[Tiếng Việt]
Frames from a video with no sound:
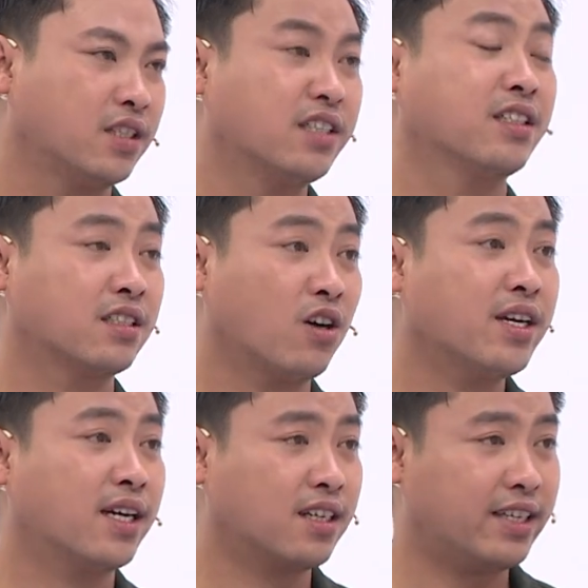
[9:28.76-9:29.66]
Trên đối
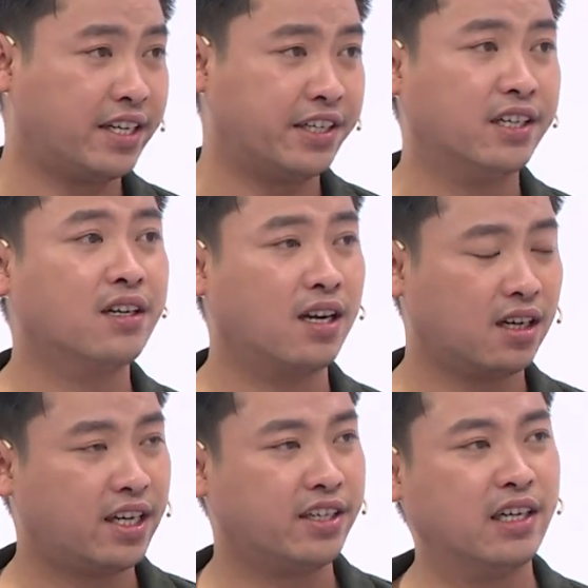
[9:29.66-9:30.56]
với anh cái vai diễn đó là
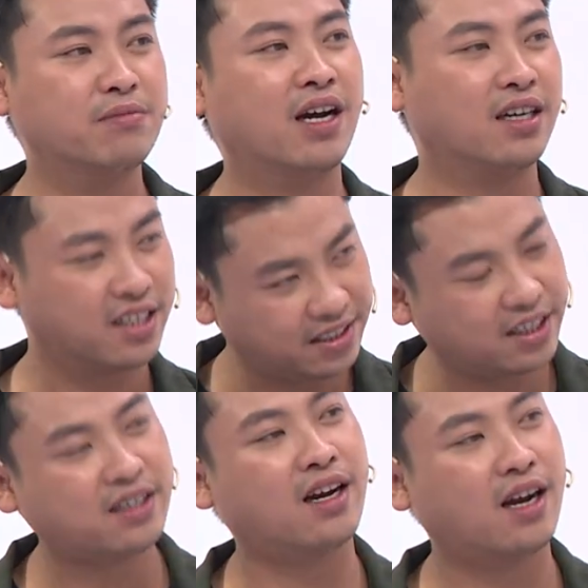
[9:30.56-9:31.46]
cái vai diễn mà anh thích
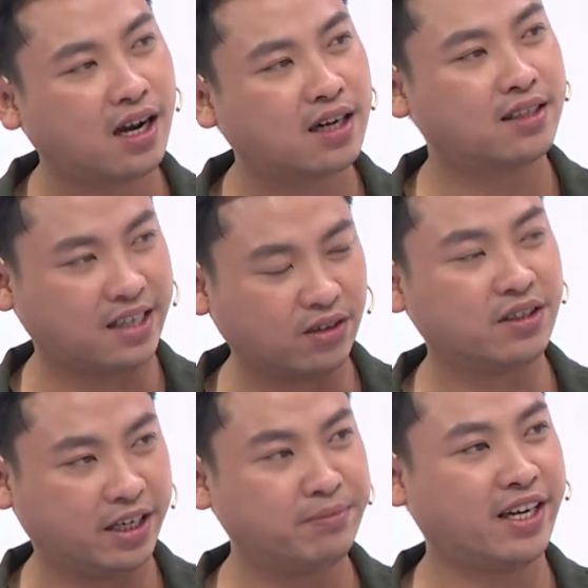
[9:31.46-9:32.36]
nhất vào
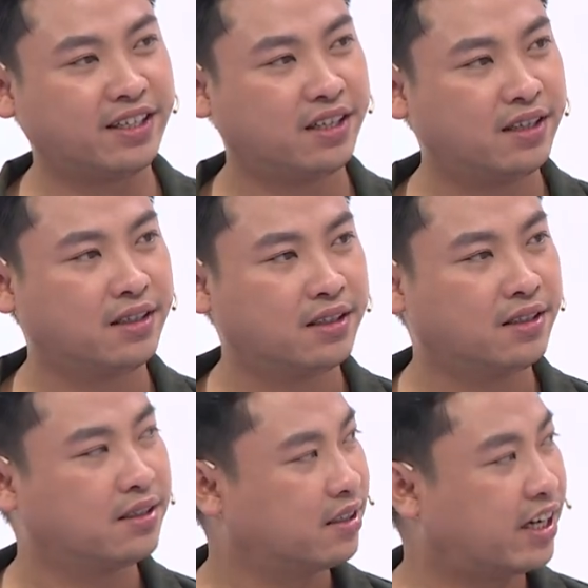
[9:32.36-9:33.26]
thời điểm này.
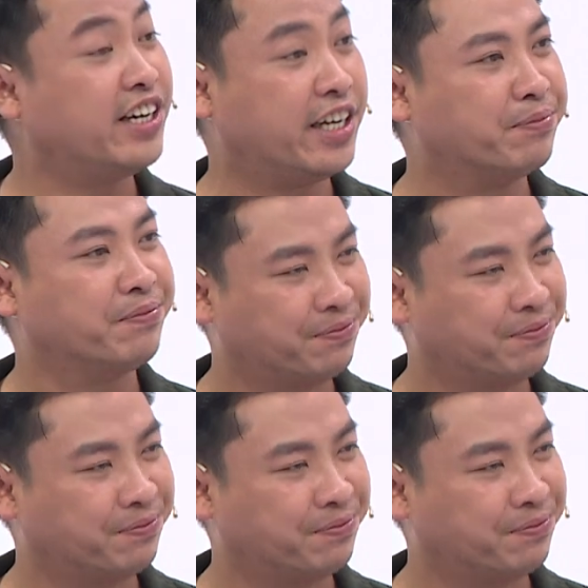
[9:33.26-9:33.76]
Kỷ niệm.